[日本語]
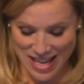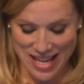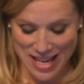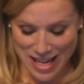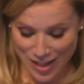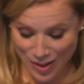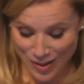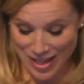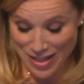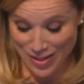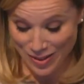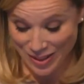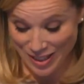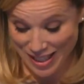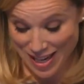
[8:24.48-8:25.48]
日の出
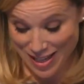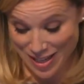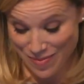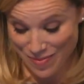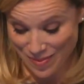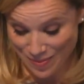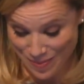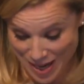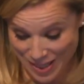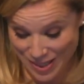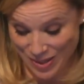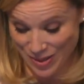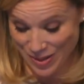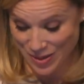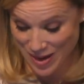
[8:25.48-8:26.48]
の打ち上げ場
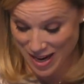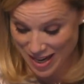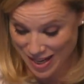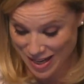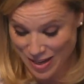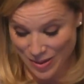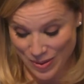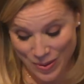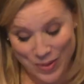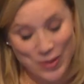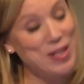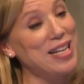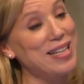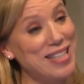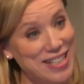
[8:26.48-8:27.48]
所はどこ
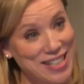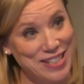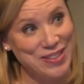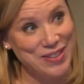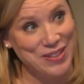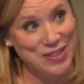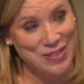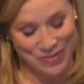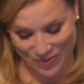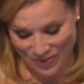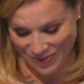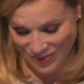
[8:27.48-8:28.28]
だったでしょ